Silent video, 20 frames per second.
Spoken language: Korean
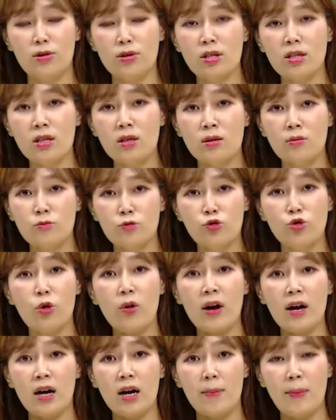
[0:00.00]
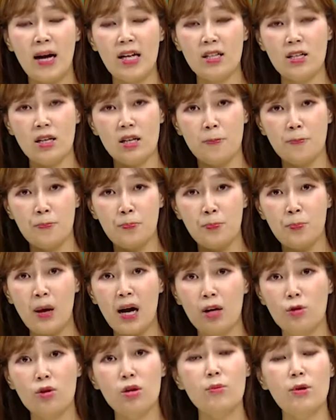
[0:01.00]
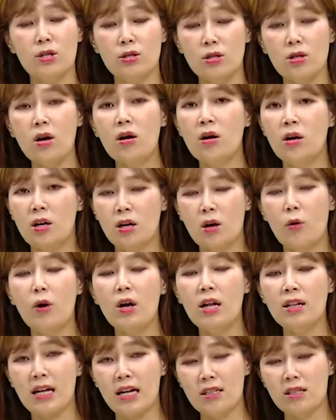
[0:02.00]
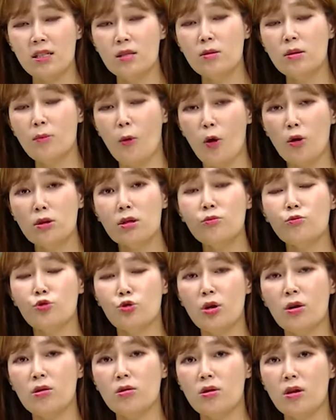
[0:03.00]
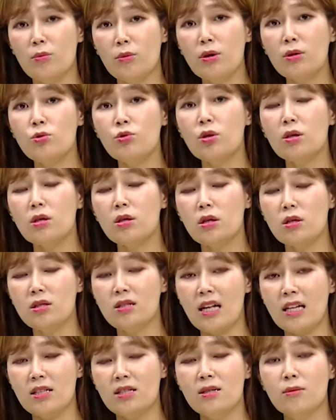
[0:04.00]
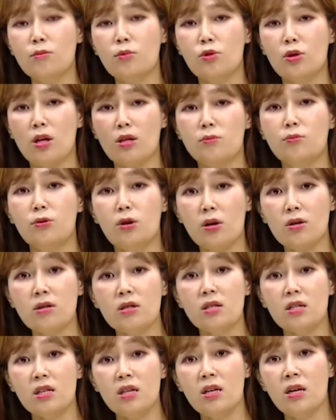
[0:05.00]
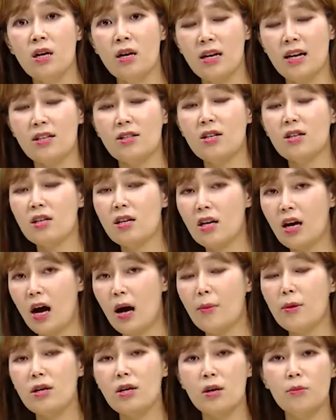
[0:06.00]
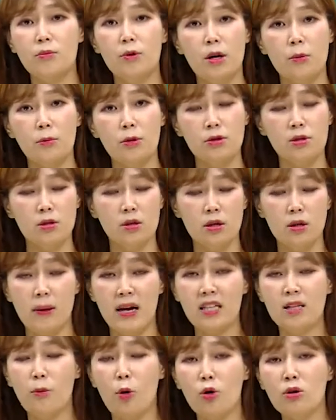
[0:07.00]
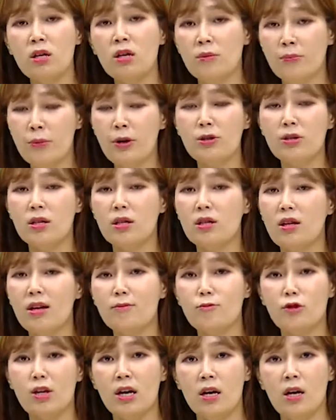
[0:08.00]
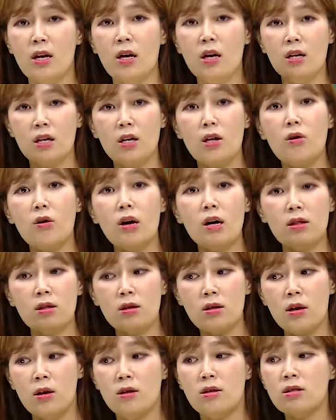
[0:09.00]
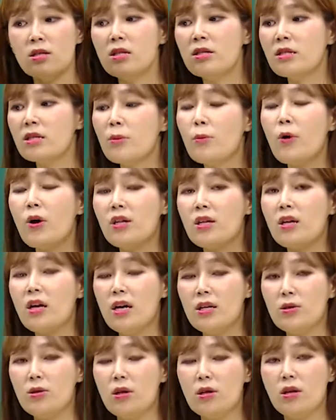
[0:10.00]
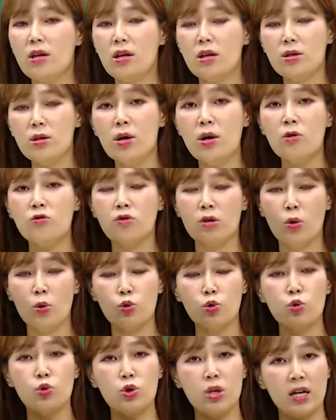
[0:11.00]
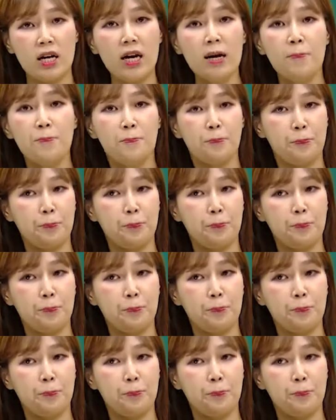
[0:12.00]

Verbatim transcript: 식문화가 많이 바뀌면서 그러니까 원래는 아침을 먹는 문화였다면 최근에는 아침보다는 브런치 간단하게 아메리칸 블랙퍼스트를 많이 먹는 편이기 때문에 이러한 식습관의 개선에 따라서 우리 오뚜기가